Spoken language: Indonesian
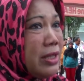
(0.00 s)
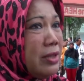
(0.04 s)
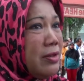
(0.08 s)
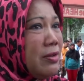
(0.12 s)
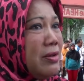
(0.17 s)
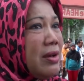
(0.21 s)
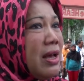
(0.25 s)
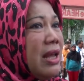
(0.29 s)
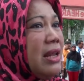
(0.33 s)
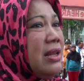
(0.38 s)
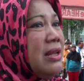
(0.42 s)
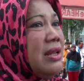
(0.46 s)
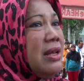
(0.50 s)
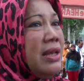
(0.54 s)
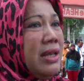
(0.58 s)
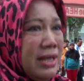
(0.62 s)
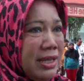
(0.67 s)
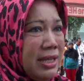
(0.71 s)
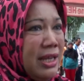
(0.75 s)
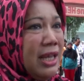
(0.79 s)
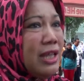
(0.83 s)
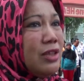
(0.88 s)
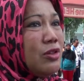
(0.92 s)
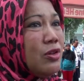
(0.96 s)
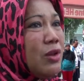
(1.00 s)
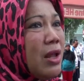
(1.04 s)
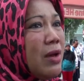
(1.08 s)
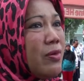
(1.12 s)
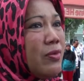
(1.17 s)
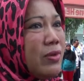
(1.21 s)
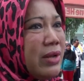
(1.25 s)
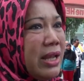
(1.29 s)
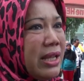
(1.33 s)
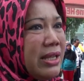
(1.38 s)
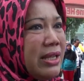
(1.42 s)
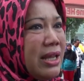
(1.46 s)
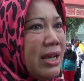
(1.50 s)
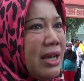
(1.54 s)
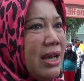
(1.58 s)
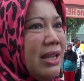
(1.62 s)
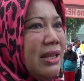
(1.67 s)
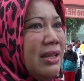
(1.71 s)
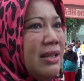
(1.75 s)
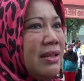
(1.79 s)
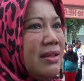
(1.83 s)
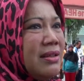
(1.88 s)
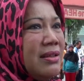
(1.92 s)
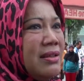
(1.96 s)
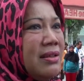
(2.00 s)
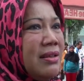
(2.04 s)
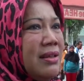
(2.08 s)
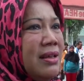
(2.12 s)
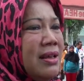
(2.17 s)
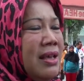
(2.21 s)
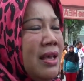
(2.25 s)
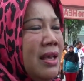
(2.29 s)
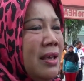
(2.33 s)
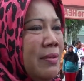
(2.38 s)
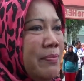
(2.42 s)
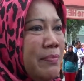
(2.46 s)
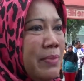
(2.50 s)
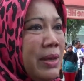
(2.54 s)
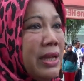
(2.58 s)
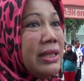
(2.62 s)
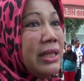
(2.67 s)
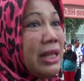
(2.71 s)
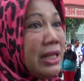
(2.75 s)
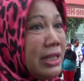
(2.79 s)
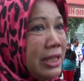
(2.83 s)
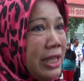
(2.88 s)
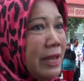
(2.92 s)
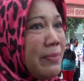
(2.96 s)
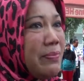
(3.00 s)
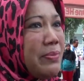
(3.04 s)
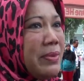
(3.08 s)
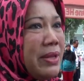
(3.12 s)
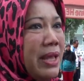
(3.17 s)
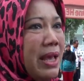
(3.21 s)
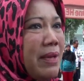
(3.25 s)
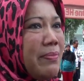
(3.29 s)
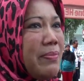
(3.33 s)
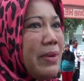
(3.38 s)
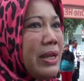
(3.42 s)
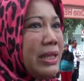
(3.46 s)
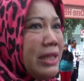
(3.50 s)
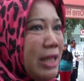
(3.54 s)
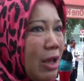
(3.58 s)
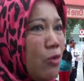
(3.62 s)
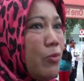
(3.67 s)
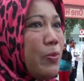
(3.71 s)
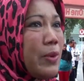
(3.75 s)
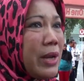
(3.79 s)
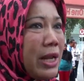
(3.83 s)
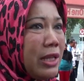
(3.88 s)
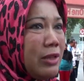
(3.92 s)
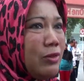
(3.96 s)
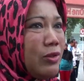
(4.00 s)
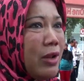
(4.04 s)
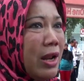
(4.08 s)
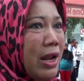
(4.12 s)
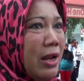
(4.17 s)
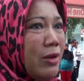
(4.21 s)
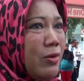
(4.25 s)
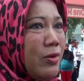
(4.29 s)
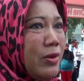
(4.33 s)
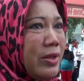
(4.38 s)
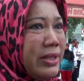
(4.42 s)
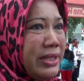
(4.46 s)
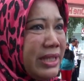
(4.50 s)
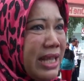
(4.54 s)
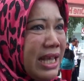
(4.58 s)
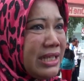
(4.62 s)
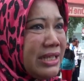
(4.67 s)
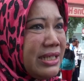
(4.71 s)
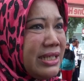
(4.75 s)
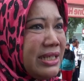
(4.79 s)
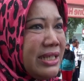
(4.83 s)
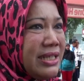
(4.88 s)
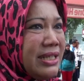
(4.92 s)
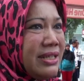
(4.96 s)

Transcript: gitu kan. Ya, itulah gunanya kan biar tertib ya biar tahu peraturan lalu lintas.